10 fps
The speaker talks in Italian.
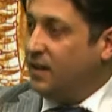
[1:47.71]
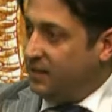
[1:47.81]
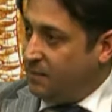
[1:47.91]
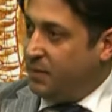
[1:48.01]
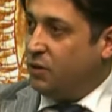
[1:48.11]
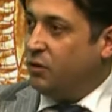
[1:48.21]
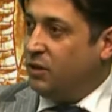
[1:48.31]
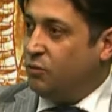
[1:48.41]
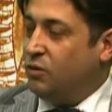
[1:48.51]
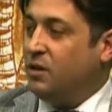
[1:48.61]
nel periodo
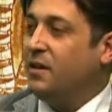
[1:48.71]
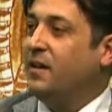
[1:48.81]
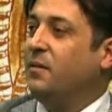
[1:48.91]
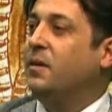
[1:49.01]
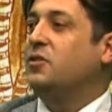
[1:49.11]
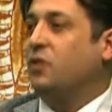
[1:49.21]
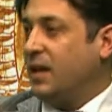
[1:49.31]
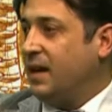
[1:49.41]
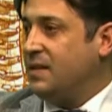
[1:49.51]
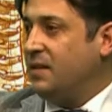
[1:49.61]
di luglio. Perciò
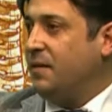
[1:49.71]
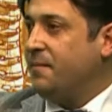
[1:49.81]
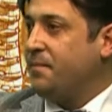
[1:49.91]
che giorno si... di